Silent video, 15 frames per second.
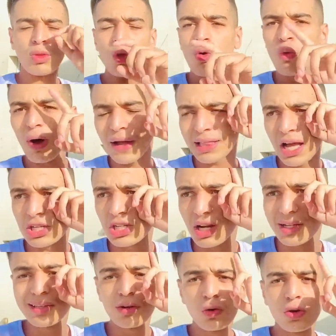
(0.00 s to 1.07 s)
واحد الحاجه اللي
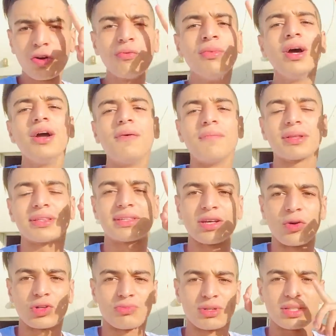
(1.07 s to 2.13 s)
غادي نقول لكم ما
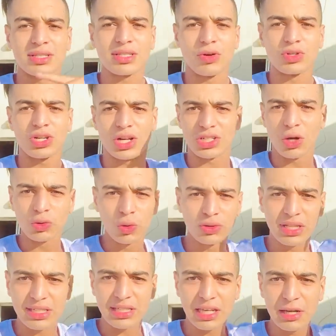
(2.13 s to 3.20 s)
تنساوش ما تنساوش تشاهدوا
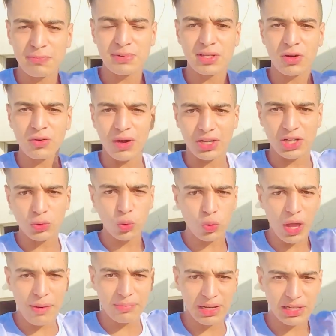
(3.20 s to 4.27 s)
الديسكريبسيون تشاهدوا
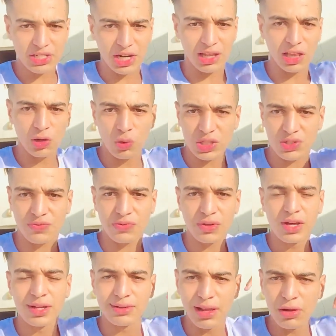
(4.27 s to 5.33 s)
كاملين تحت الوصف
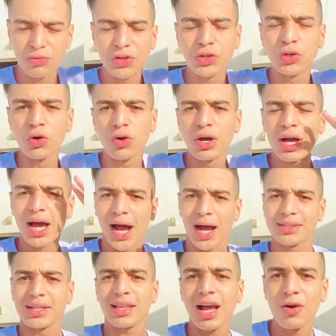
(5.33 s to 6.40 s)
ديال الفيديو
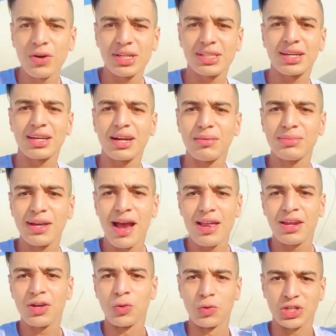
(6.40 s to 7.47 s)
غادي تلقاو انستغرام
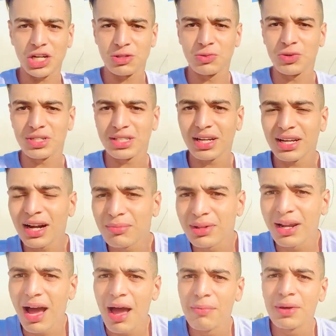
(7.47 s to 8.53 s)
ديالي وتحت منو انستغرام
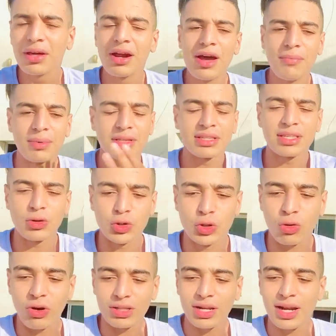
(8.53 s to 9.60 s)
ديال عابر ما تنساوش
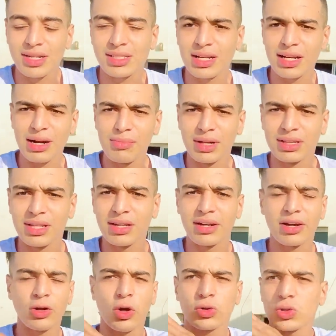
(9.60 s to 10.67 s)
تدخلوا عندنا الانستغرامات ديالنا
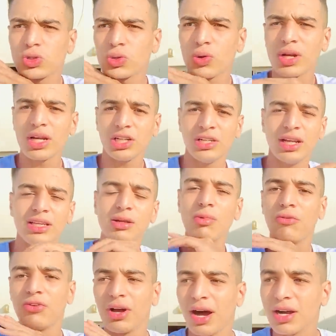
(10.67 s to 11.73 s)
كنحطوا ستوريات حنا ديما
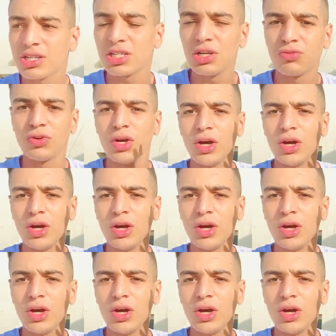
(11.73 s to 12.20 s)
في اكشيف